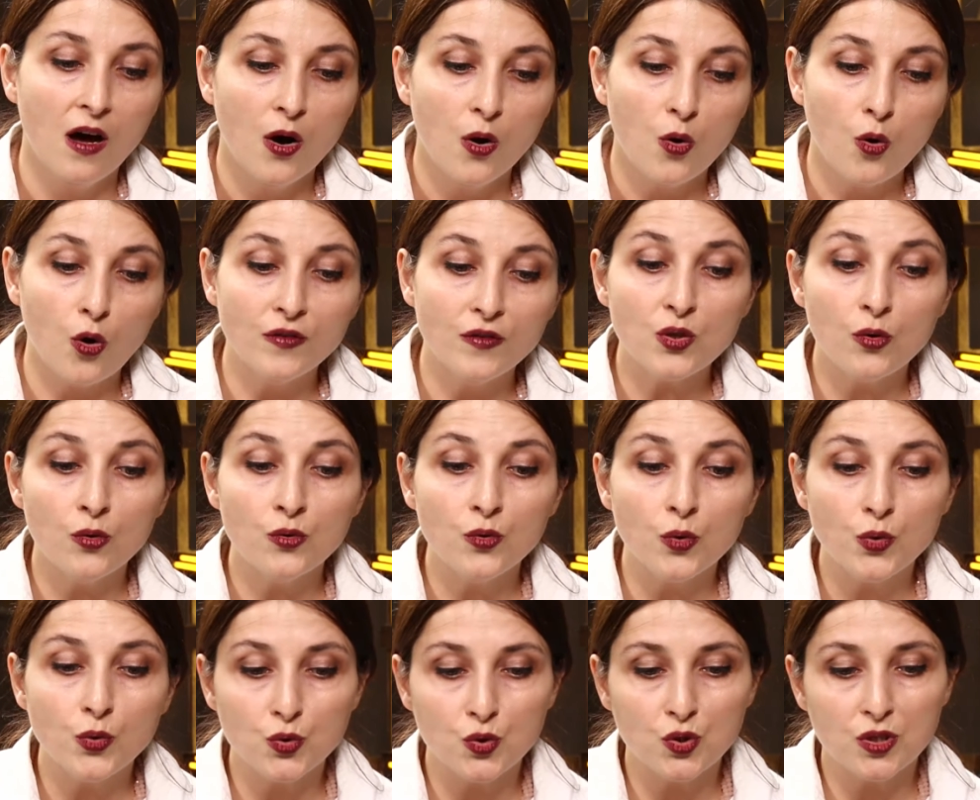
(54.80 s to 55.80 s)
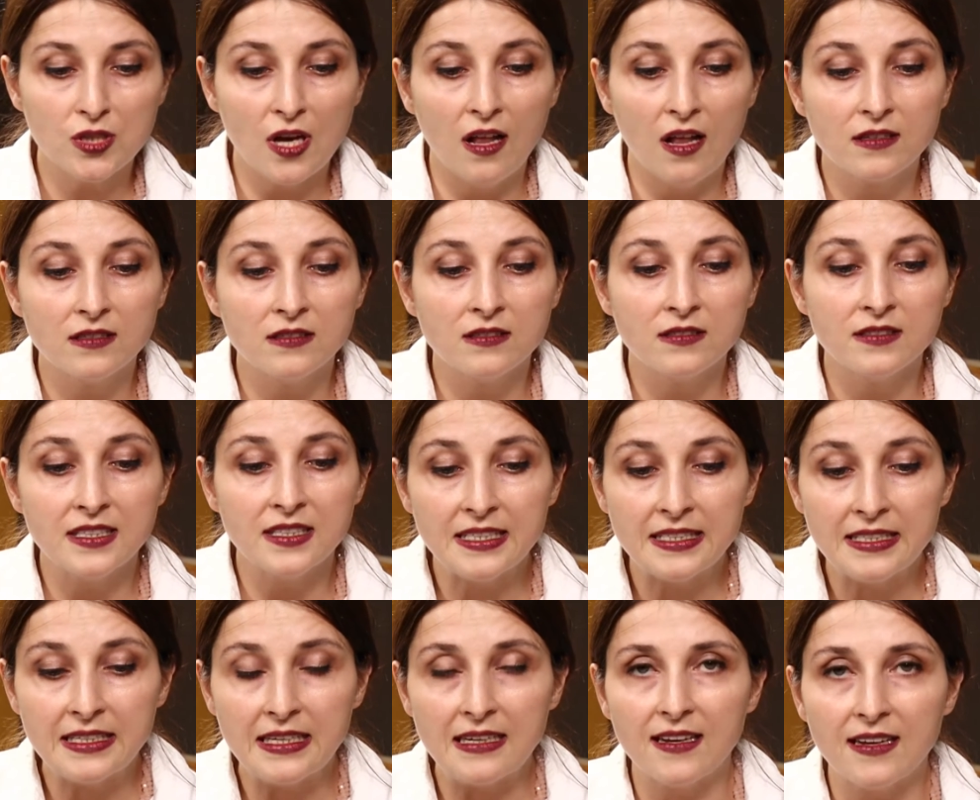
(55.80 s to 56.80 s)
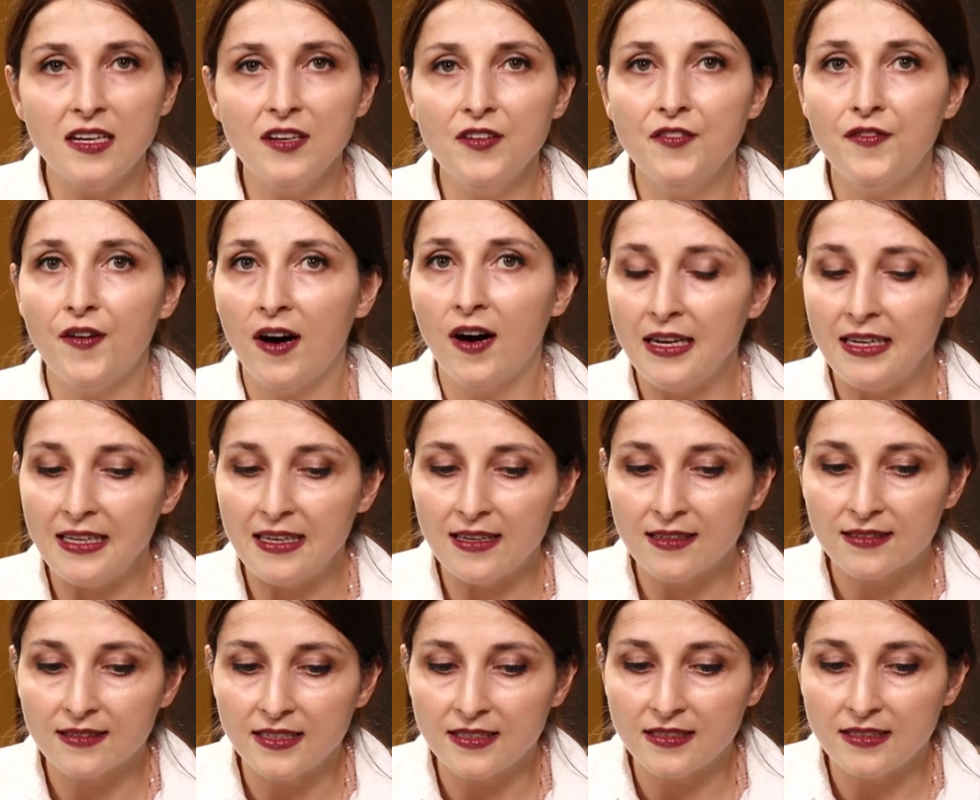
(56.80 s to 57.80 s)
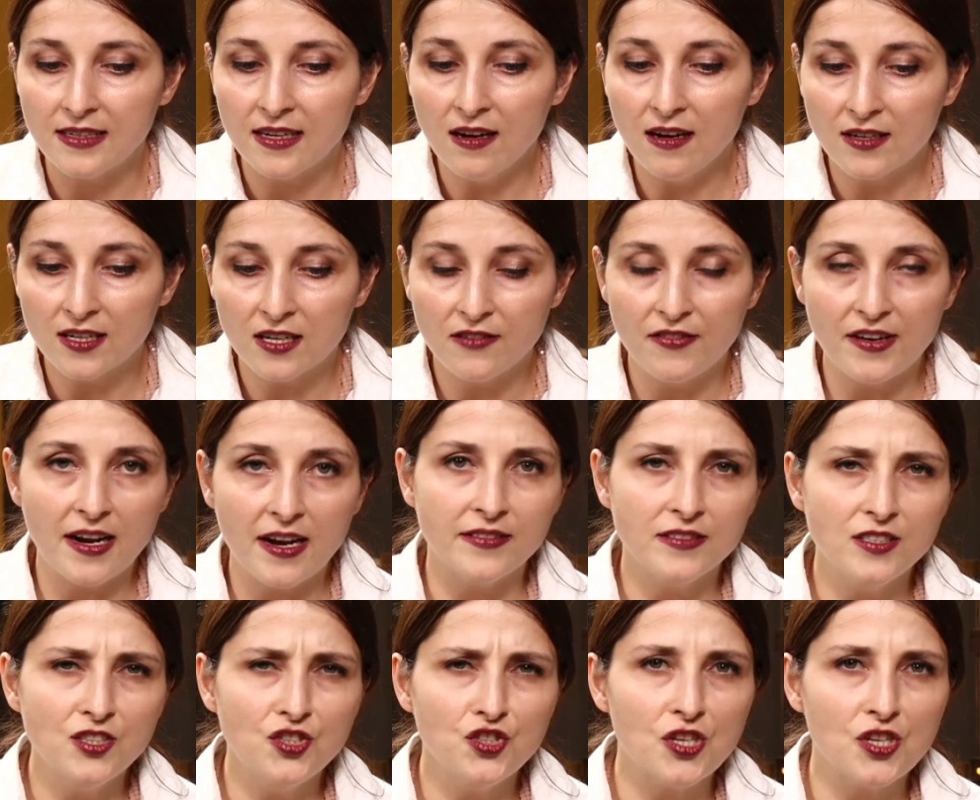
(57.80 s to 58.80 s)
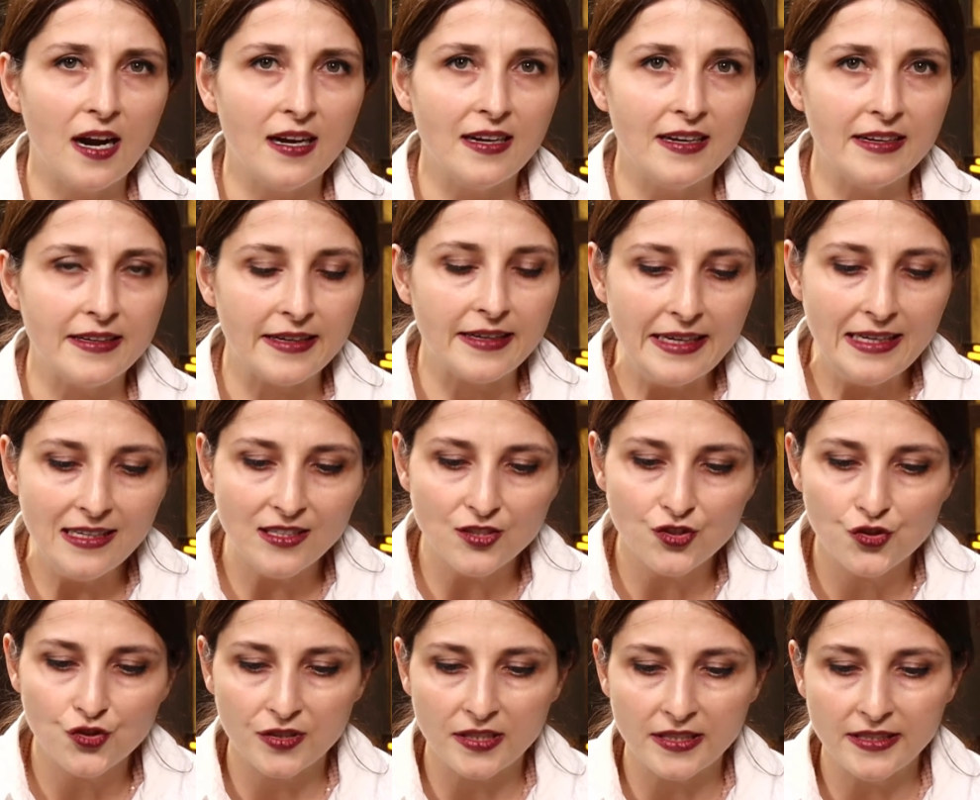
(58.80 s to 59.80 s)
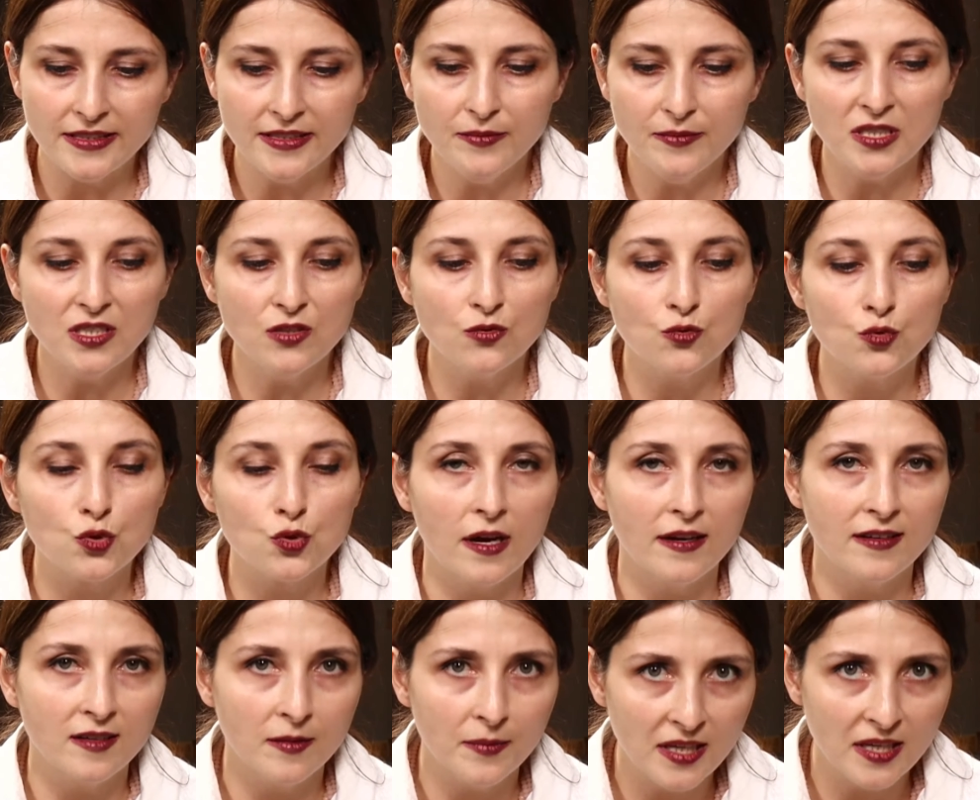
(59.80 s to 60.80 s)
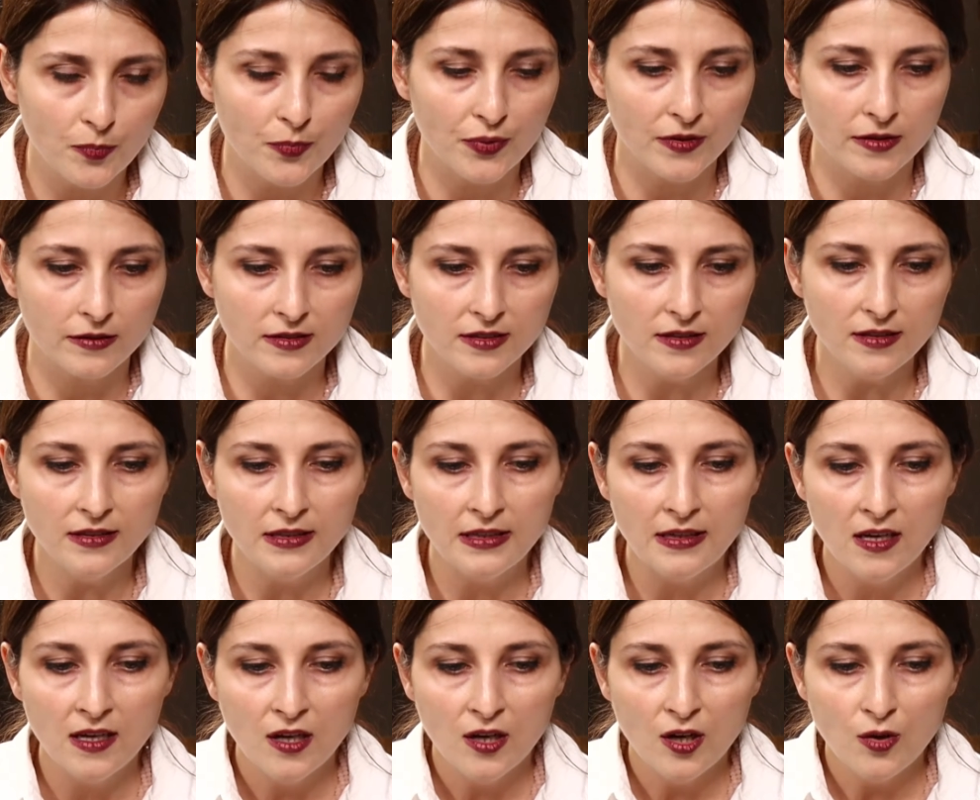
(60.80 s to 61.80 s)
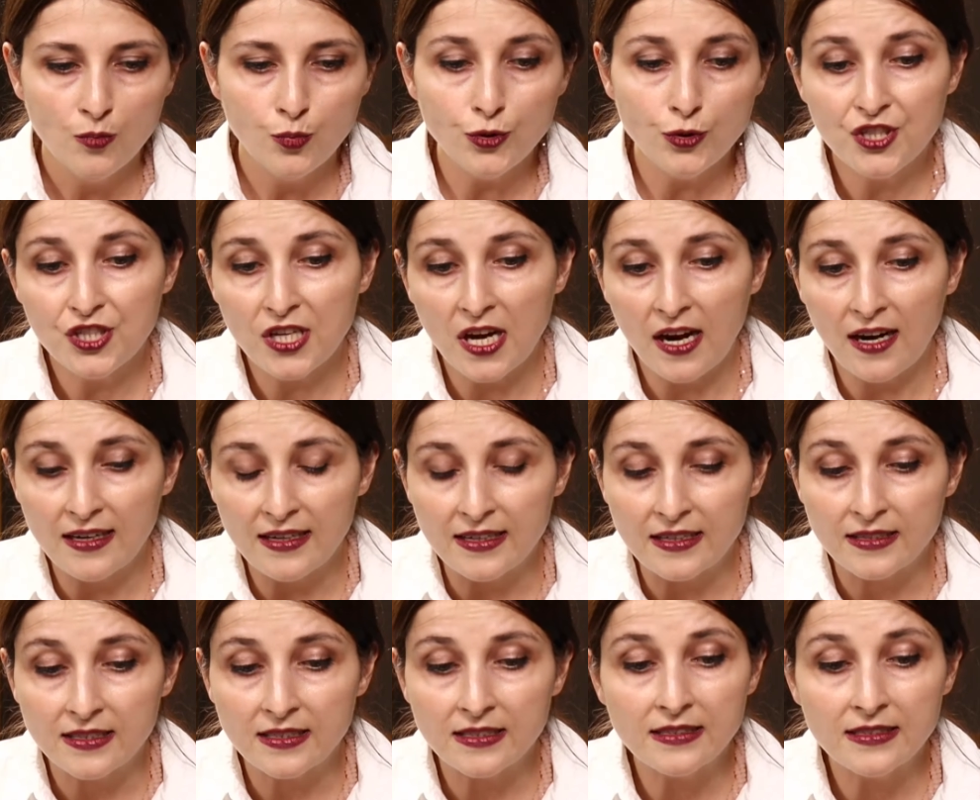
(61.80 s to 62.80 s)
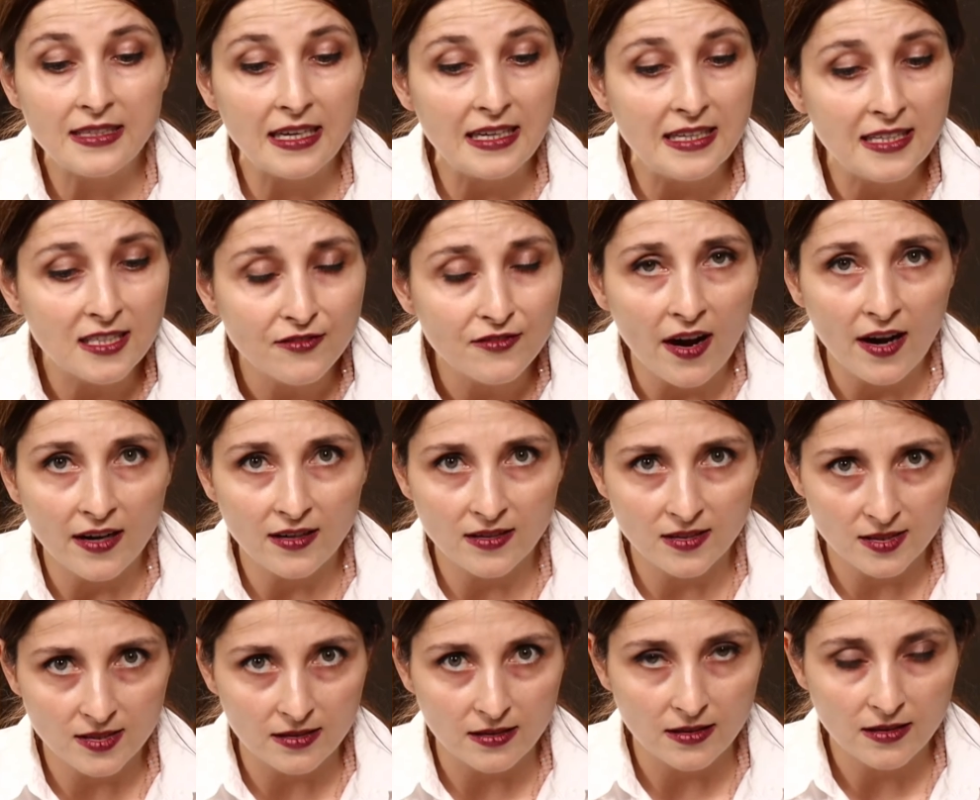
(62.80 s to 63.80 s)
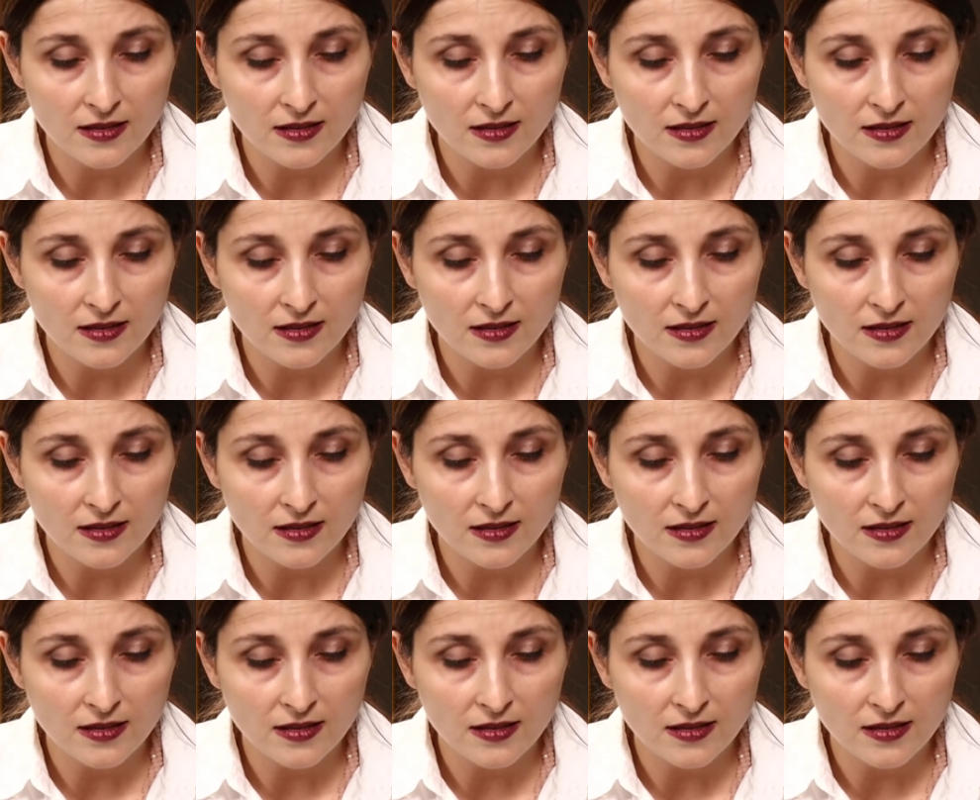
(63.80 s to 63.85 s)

Covid-19 salgını nedeniyle faaliyetlerine ara veren işyerlerine ilişkin bir düzenleme yapıldı. Bu işyerlerinin gelir vergisi,